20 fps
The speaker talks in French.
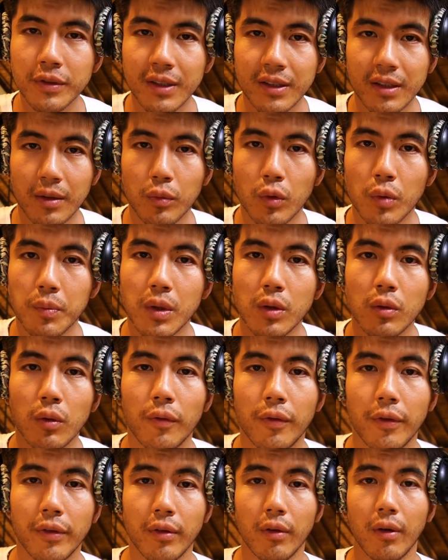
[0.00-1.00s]
tes abdominaux en
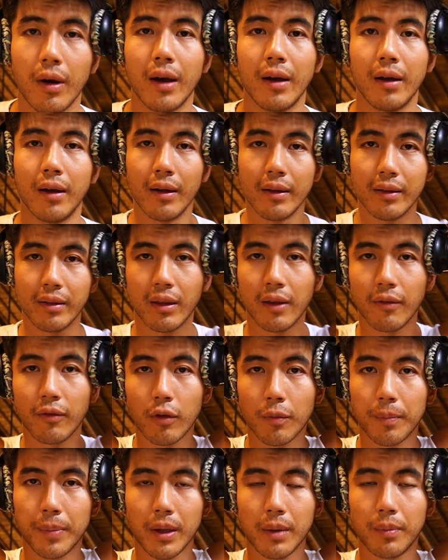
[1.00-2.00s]
faisant un
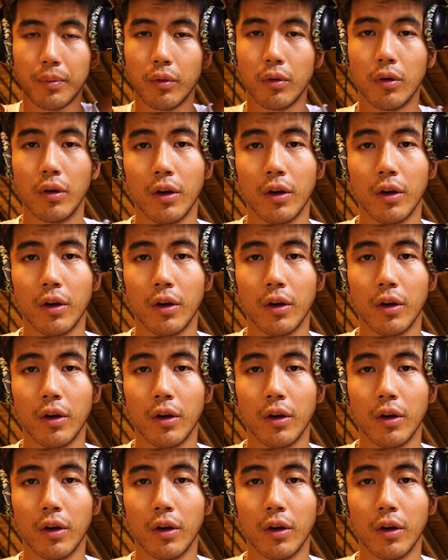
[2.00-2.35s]
développé épaule